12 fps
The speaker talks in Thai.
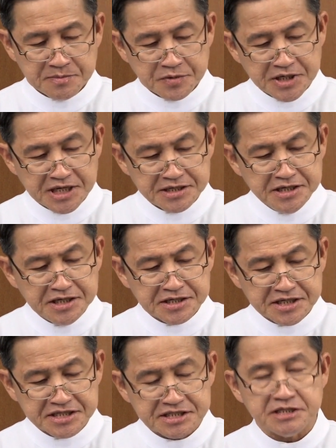บทอ่านที่หนึ่ง
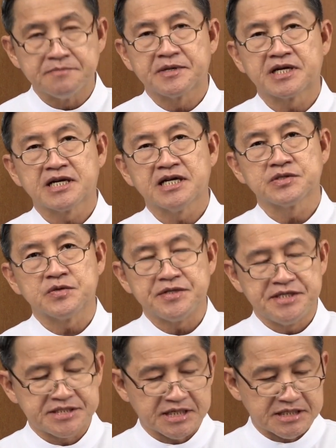หนังสือประกาศก
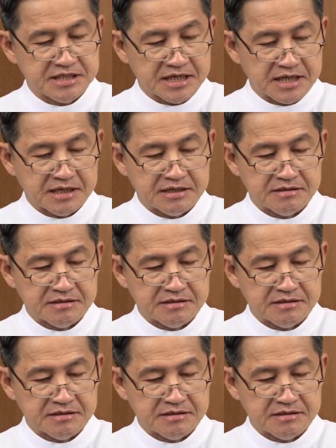อิสยา